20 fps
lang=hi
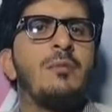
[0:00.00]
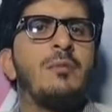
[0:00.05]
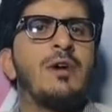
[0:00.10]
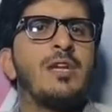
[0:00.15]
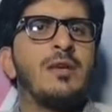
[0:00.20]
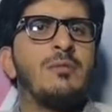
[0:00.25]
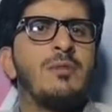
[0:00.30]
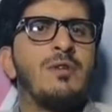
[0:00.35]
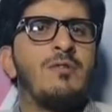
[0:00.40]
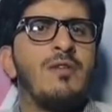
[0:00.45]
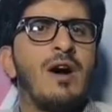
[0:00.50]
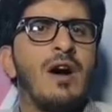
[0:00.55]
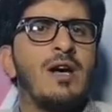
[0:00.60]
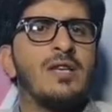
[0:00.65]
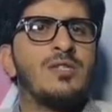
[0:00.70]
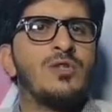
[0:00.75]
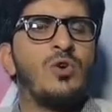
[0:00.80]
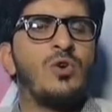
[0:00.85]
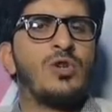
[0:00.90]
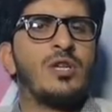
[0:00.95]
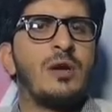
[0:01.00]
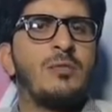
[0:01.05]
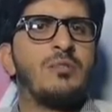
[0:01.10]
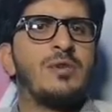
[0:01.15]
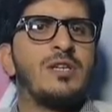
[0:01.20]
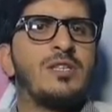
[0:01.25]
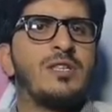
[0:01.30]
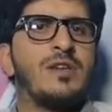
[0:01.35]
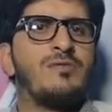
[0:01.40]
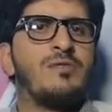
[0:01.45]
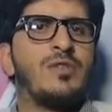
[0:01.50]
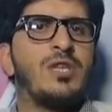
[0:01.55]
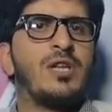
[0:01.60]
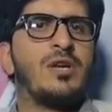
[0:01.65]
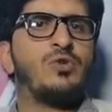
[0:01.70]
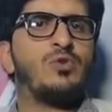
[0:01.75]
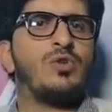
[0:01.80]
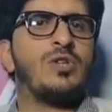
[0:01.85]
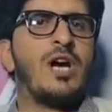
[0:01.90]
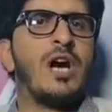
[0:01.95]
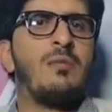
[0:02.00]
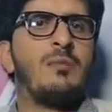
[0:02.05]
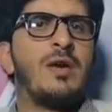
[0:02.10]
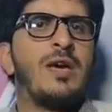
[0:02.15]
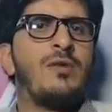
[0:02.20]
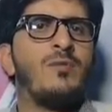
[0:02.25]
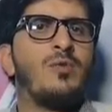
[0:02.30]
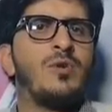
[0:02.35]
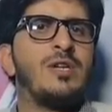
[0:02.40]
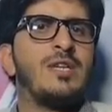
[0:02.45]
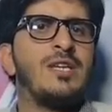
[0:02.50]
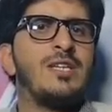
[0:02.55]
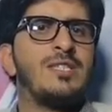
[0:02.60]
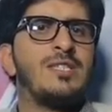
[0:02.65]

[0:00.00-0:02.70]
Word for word: मरीम नवाज़ और कैप्टन सफदर का जो नाम है वो